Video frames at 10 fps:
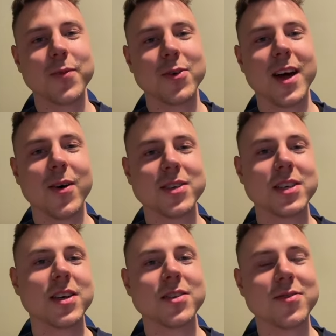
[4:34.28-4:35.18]
udało Ci
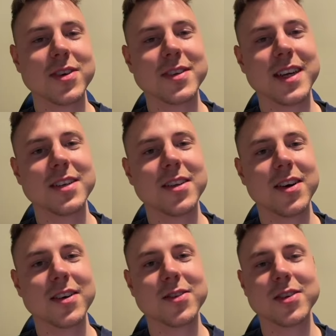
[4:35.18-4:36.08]
się rozwiązać
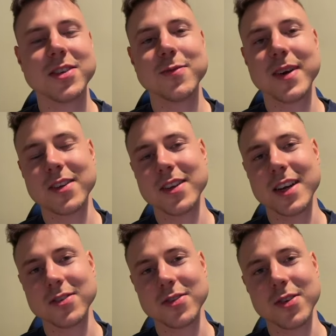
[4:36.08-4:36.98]
to, który Ci wpadł od
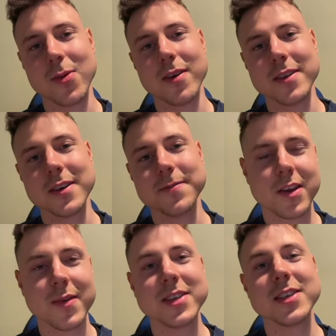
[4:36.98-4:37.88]
razu do głowy.
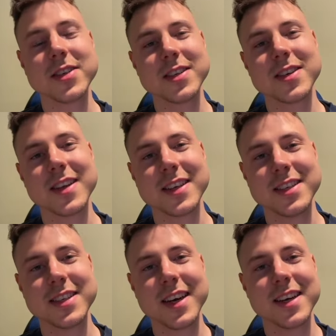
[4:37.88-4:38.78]
To będzie wszystko na
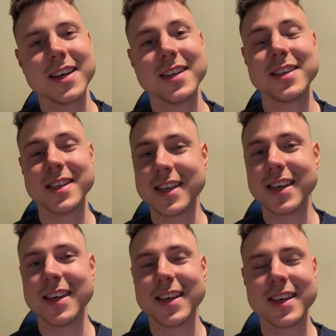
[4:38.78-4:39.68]
dzisiaj.
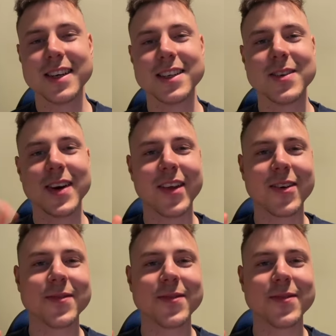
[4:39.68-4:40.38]
Dzięki i siemano.